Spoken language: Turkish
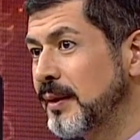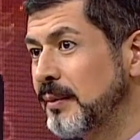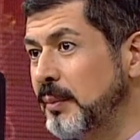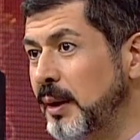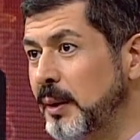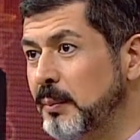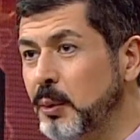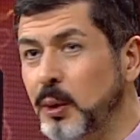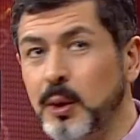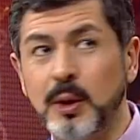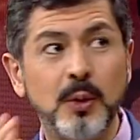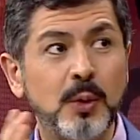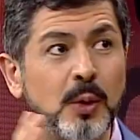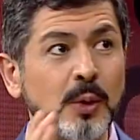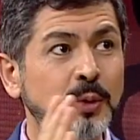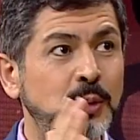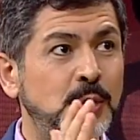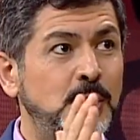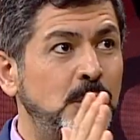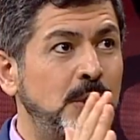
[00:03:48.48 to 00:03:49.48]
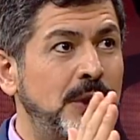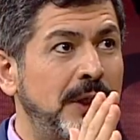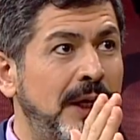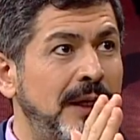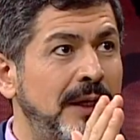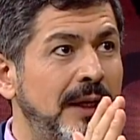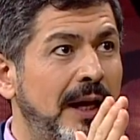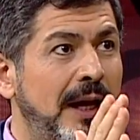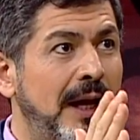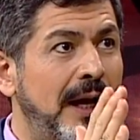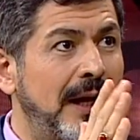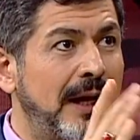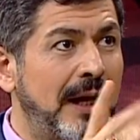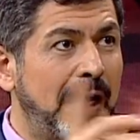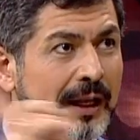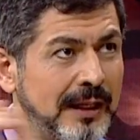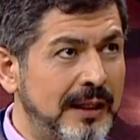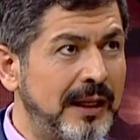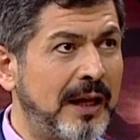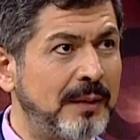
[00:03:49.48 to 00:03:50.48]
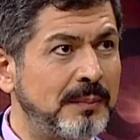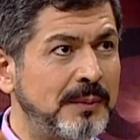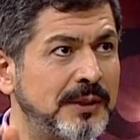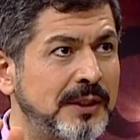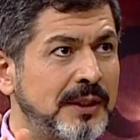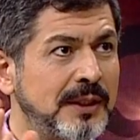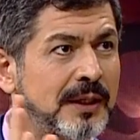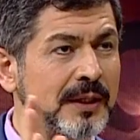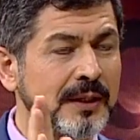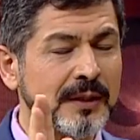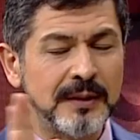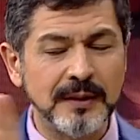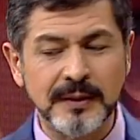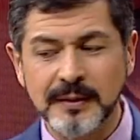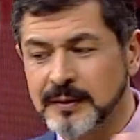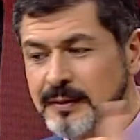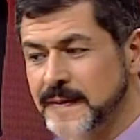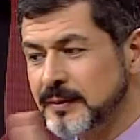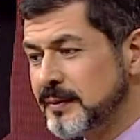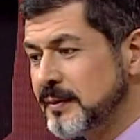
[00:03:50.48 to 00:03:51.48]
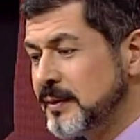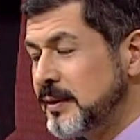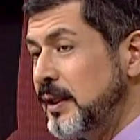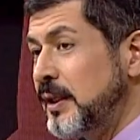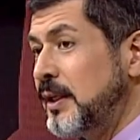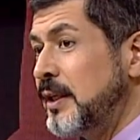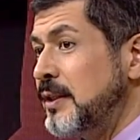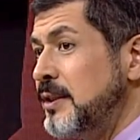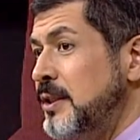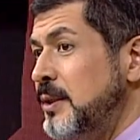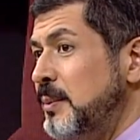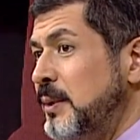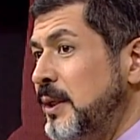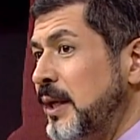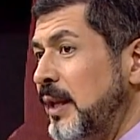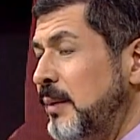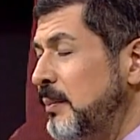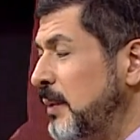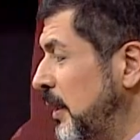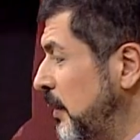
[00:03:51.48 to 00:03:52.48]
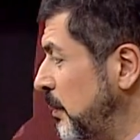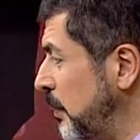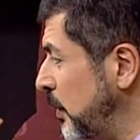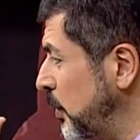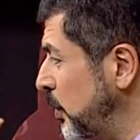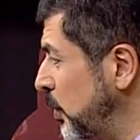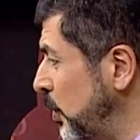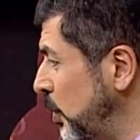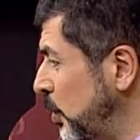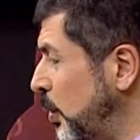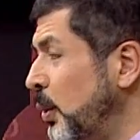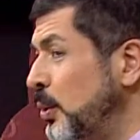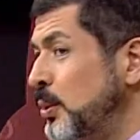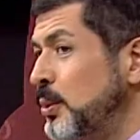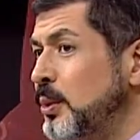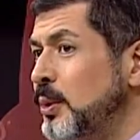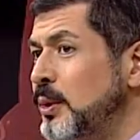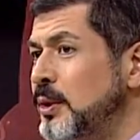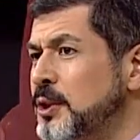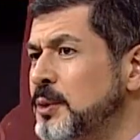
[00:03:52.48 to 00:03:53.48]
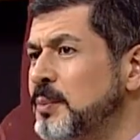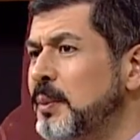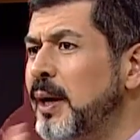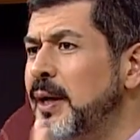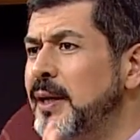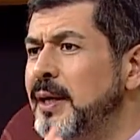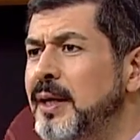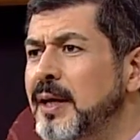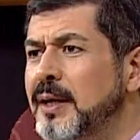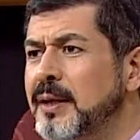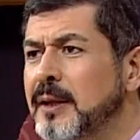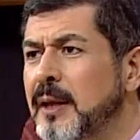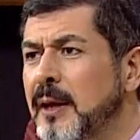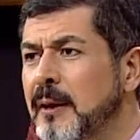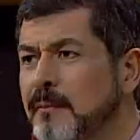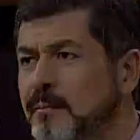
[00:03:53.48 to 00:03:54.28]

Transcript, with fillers: Bak böyle konuşurken Allah mı istedi? İkinci bir kelime etmedi Döndü İsmail'in yanına.